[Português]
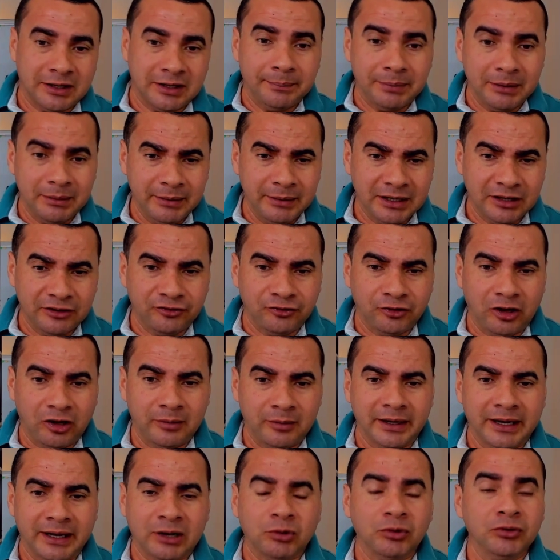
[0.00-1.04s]
A primeira
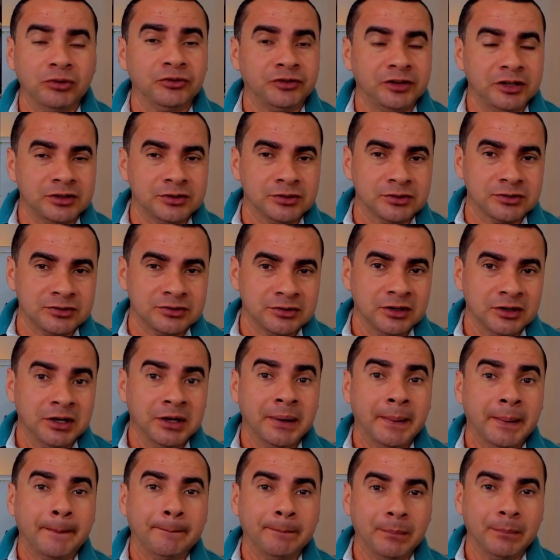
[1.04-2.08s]
forma é com vídeos
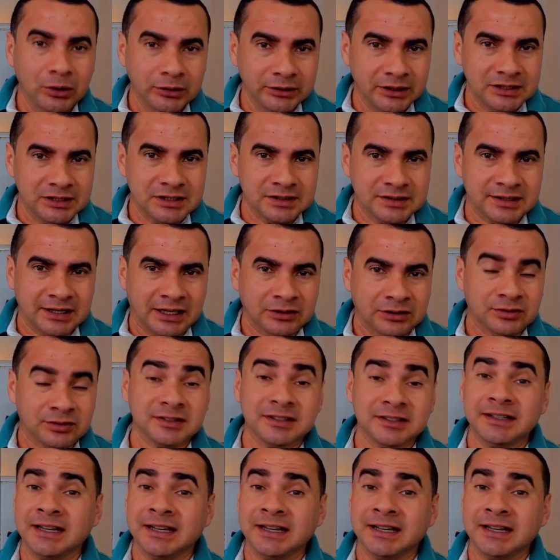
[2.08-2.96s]
monetizados.